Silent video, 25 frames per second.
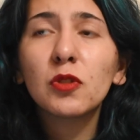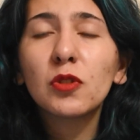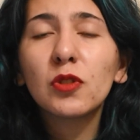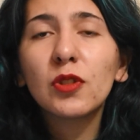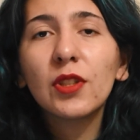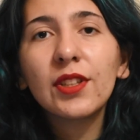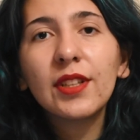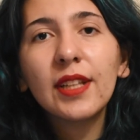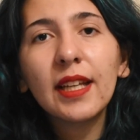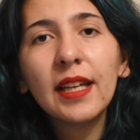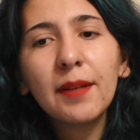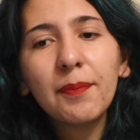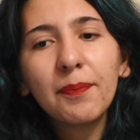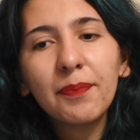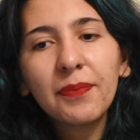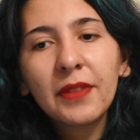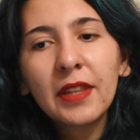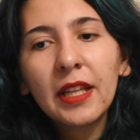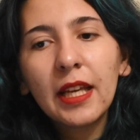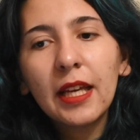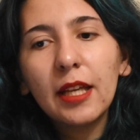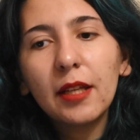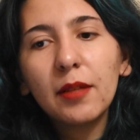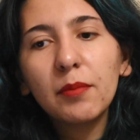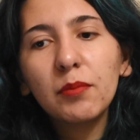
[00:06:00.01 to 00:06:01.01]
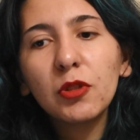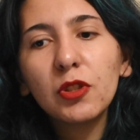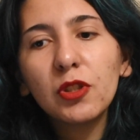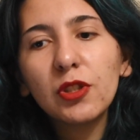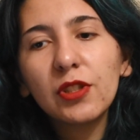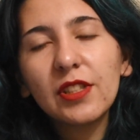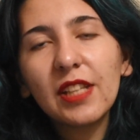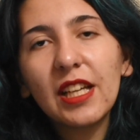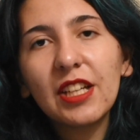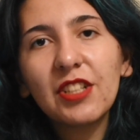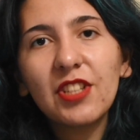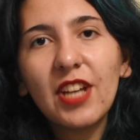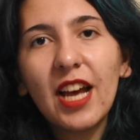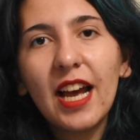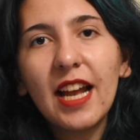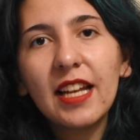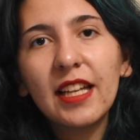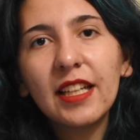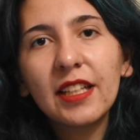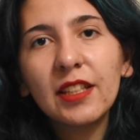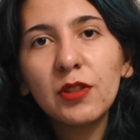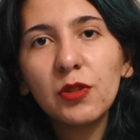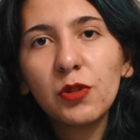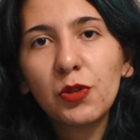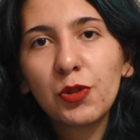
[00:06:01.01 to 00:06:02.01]
Burada da bu
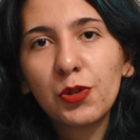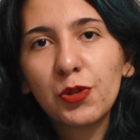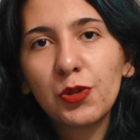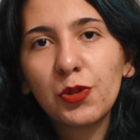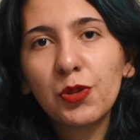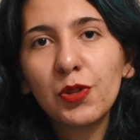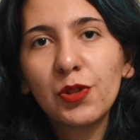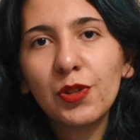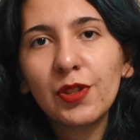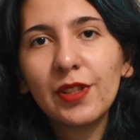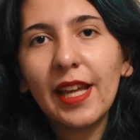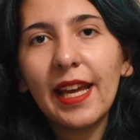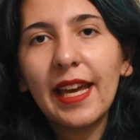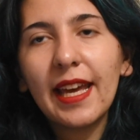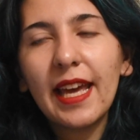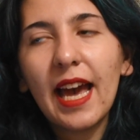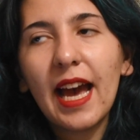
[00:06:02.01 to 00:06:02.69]
stajyerlerin üstünde